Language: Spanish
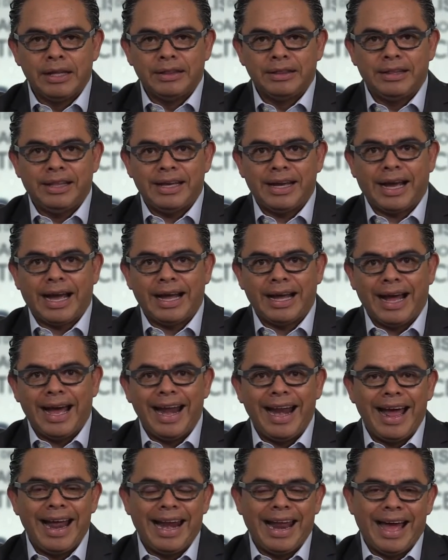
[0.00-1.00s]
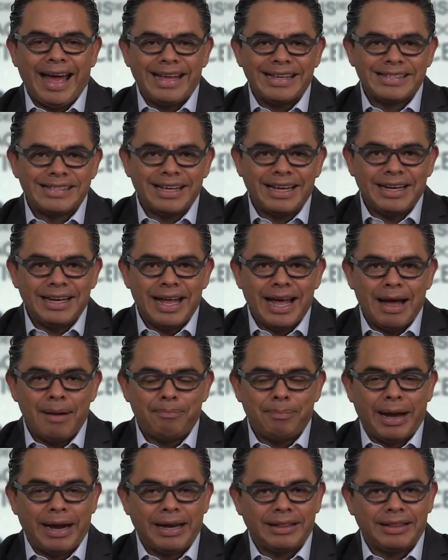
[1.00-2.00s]
dejara la
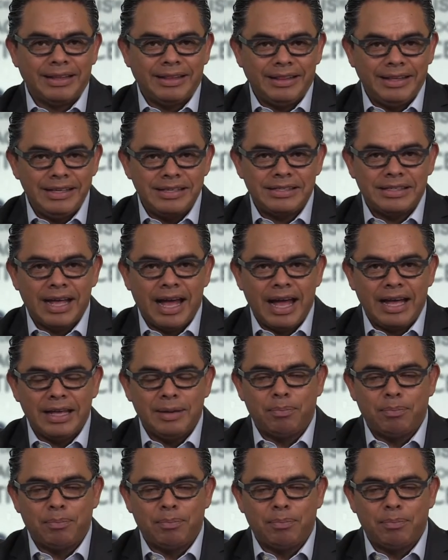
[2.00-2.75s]
escena partidista